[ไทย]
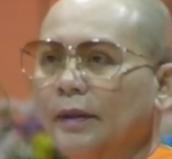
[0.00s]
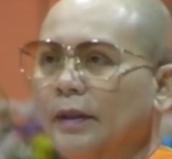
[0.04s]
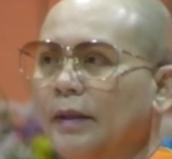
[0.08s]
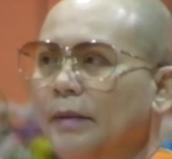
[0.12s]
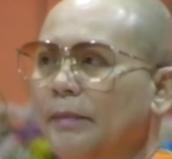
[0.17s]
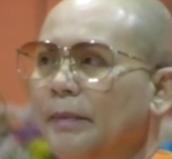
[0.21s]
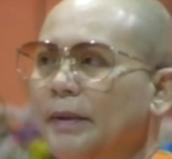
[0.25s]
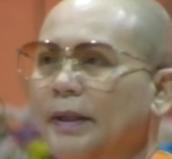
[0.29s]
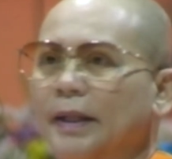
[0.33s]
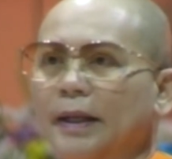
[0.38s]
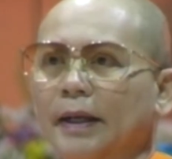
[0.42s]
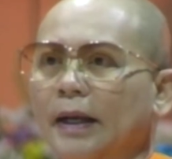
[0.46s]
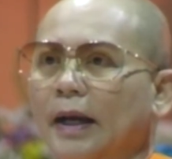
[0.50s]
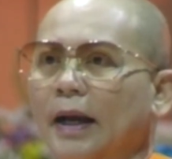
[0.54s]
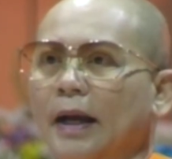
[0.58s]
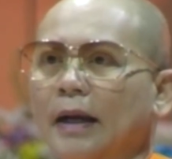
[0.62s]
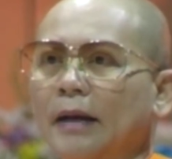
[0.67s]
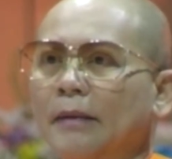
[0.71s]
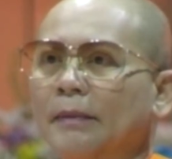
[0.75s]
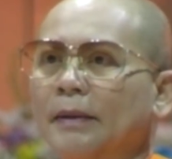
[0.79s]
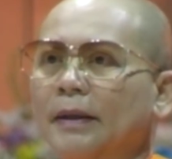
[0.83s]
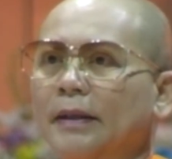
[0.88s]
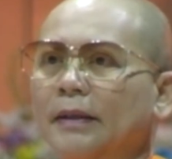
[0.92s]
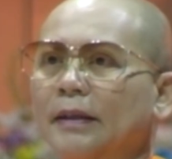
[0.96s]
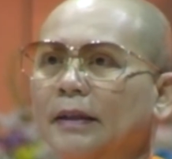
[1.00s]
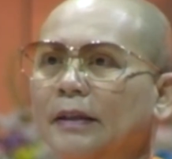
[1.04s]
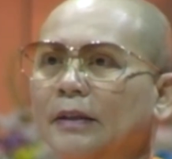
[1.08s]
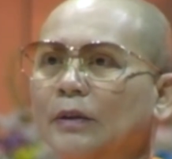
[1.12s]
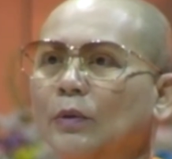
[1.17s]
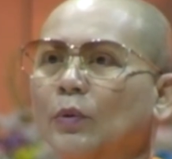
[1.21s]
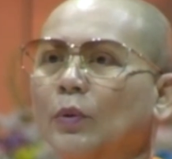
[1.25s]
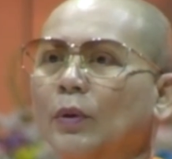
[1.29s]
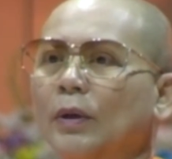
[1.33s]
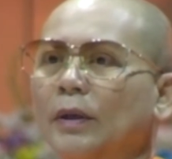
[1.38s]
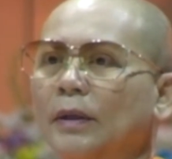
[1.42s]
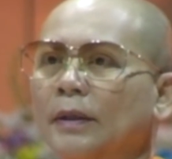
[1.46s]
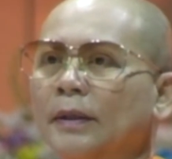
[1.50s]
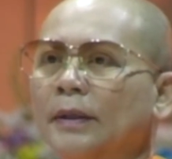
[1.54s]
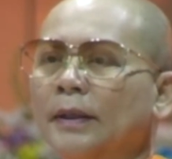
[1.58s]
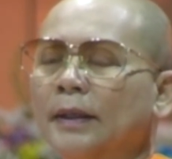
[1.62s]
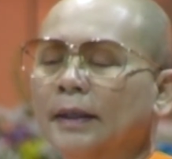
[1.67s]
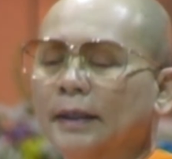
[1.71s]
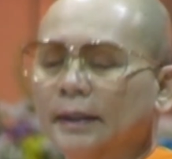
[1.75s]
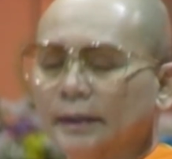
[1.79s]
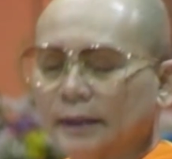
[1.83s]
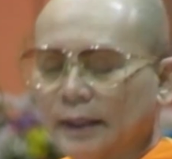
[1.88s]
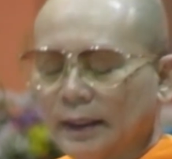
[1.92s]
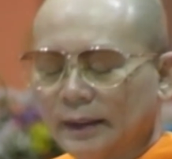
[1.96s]
นี่ไม่ได้ค้ากับอะไรเกินควรเลย
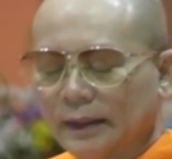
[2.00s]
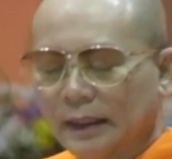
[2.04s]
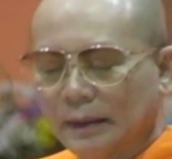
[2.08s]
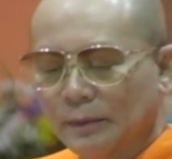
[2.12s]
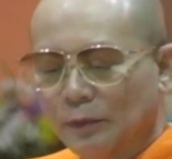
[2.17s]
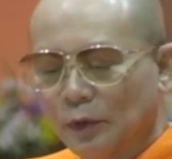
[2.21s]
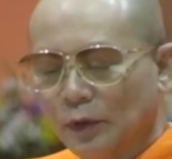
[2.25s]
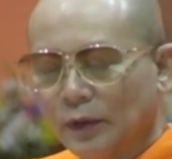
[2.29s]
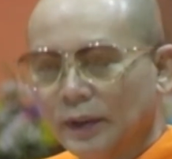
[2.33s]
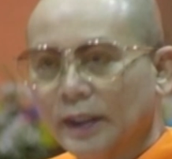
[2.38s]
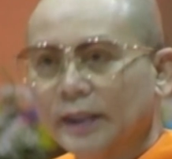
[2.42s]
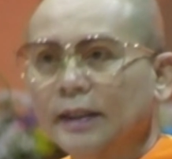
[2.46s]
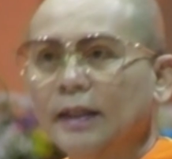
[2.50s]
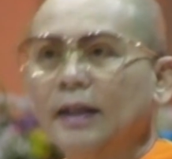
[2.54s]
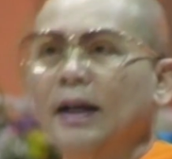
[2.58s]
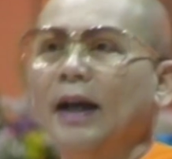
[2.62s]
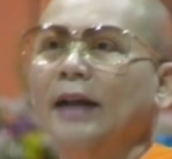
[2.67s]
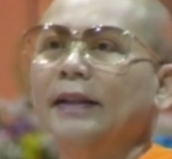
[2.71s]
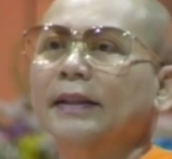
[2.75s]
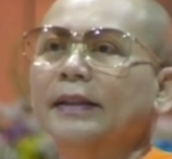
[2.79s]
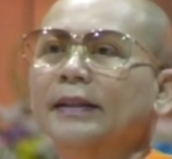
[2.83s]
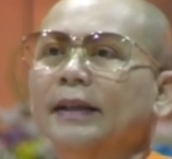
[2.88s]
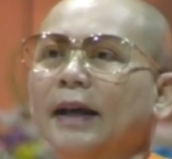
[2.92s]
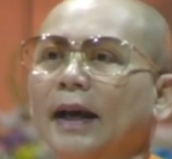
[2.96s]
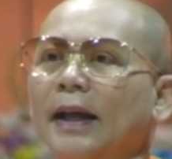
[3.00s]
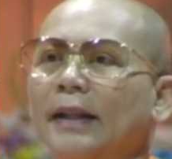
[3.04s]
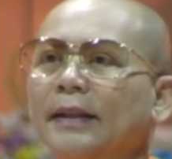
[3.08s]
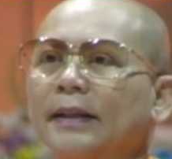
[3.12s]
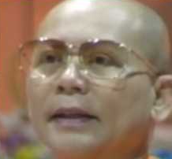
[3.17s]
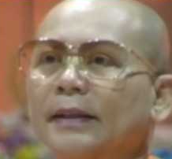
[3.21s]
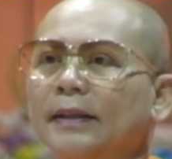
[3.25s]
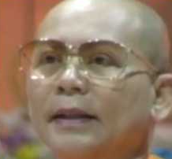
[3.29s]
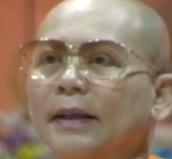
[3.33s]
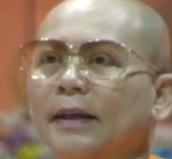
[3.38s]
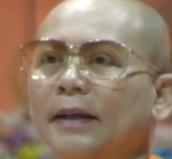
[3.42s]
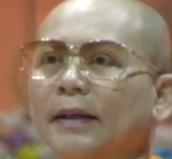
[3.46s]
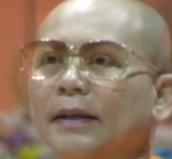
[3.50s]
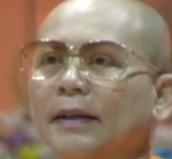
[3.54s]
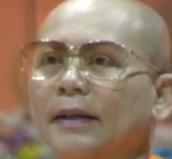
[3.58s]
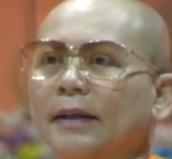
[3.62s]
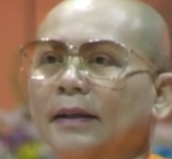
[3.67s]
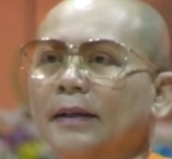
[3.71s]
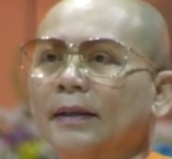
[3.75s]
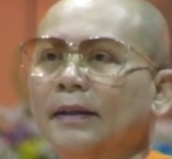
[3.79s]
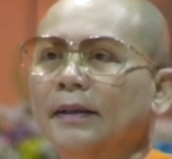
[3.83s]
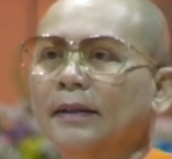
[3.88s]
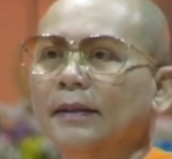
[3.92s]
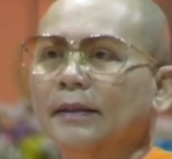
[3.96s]
ท่านทำบุญนิดท่านก็อธิษฐานอย่างเนี้ย
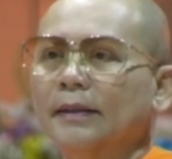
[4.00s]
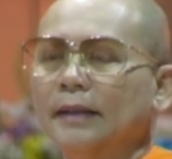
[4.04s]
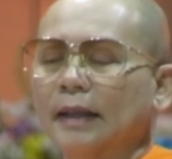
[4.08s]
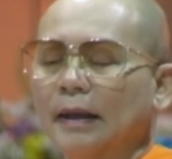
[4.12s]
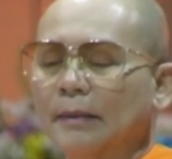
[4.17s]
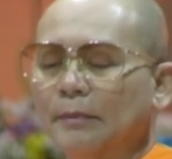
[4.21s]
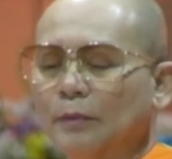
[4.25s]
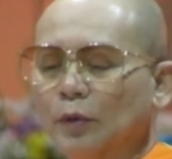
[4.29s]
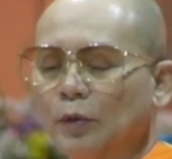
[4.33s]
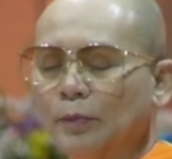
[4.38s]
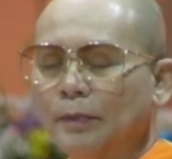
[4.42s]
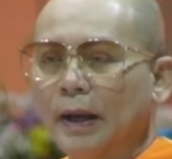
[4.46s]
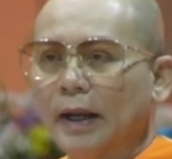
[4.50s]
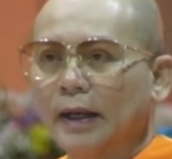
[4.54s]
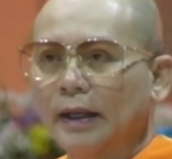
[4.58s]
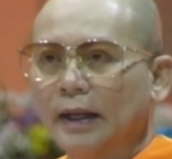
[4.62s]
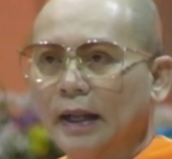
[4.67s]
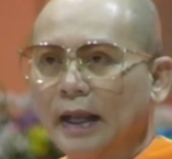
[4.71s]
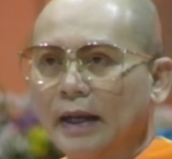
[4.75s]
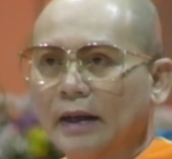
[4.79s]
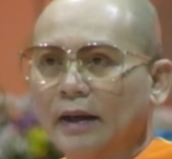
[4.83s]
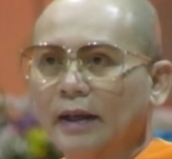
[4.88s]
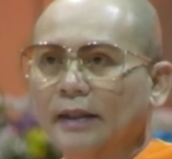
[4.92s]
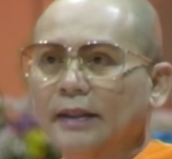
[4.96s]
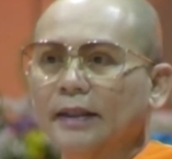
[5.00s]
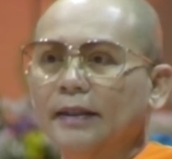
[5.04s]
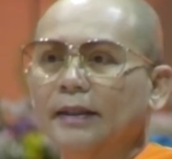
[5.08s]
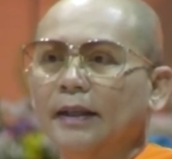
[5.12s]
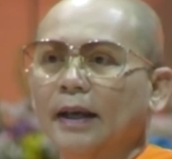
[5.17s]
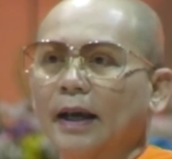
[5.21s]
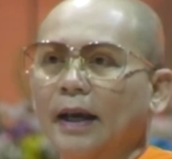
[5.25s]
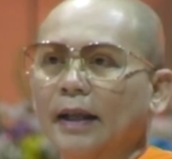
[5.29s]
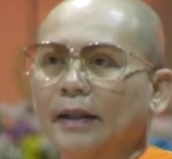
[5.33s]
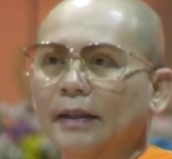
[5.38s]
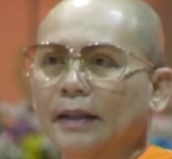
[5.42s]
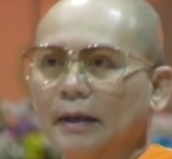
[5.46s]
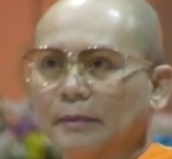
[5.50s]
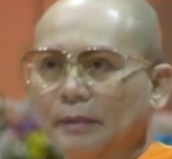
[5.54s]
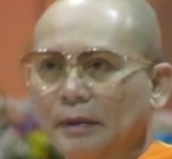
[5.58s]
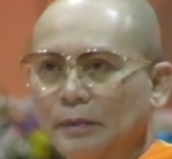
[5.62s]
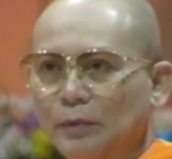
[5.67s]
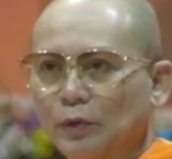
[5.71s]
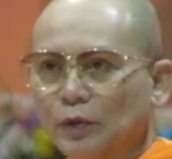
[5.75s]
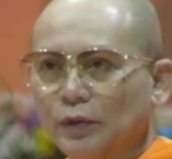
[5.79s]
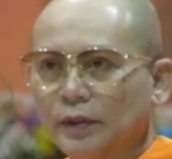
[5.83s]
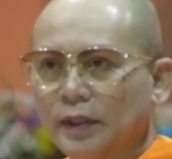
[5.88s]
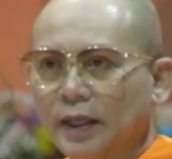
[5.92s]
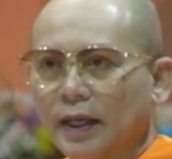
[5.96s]
ทำบุญปานกลางก็อธิษฐานอยาก
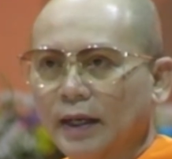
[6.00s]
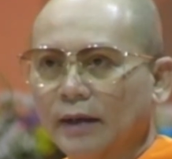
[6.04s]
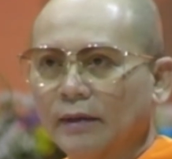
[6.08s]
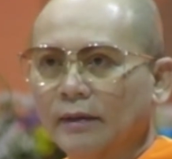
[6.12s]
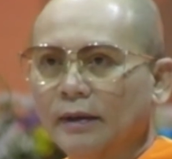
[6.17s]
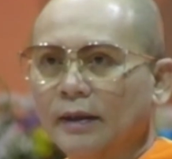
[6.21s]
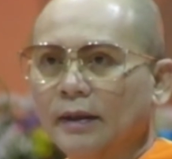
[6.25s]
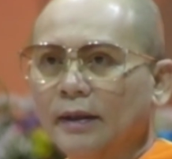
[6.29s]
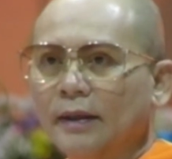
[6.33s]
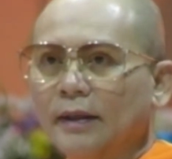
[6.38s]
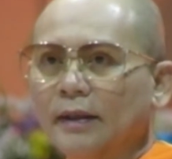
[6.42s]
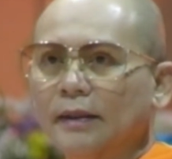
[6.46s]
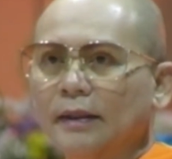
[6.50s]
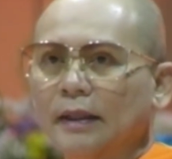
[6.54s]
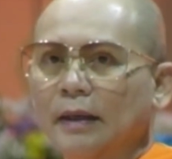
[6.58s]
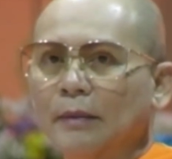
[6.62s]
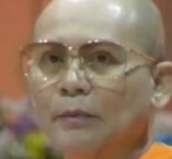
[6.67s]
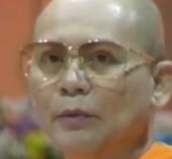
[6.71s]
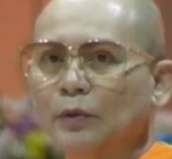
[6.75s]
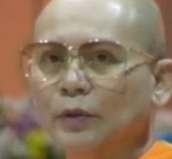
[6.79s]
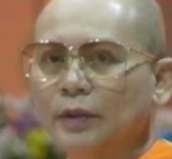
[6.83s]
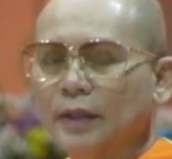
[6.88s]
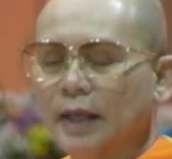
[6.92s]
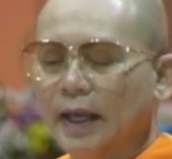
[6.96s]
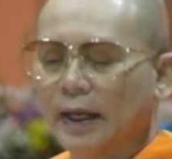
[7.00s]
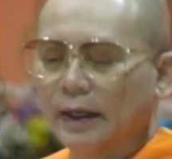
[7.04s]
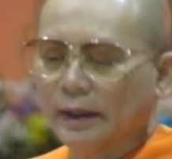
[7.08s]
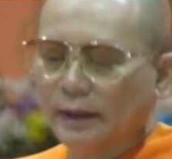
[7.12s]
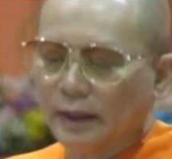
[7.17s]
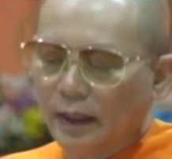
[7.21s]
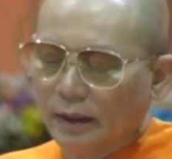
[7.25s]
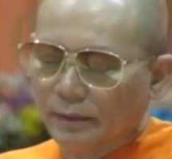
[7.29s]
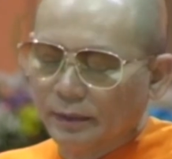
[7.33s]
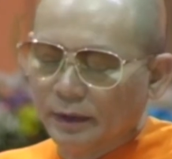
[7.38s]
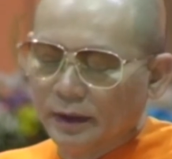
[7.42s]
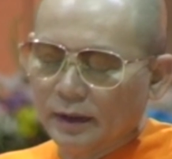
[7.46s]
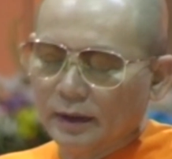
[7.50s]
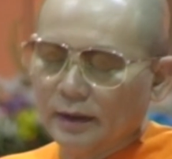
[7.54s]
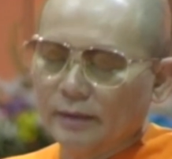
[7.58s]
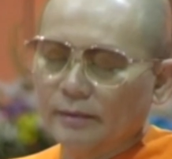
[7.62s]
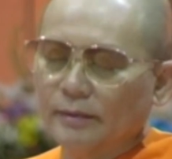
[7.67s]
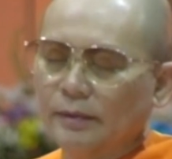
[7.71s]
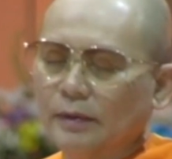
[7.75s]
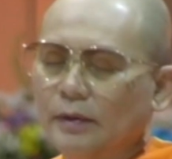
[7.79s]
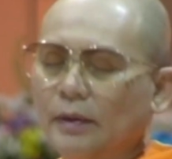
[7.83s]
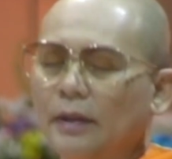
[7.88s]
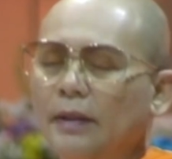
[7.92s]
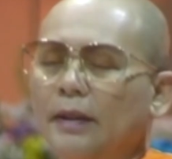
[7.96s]
เป็นผู้เจ้าทำบุญใหญ่ก็อยากเป็น
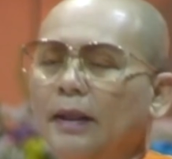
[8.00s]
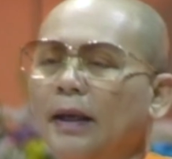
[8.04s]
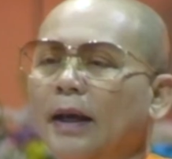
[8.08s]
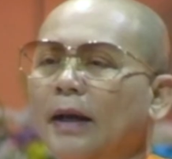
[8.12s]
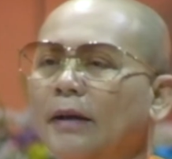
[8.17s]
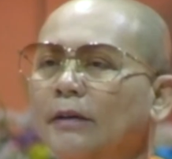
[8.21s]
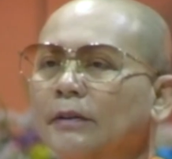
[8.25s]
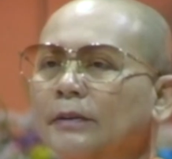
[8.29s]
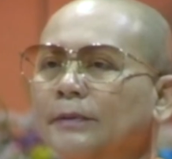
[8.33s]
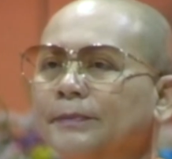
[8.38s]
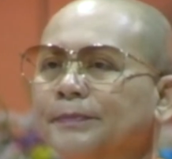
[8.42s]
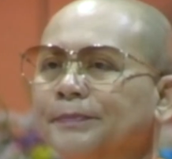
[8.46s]
พระเจ้า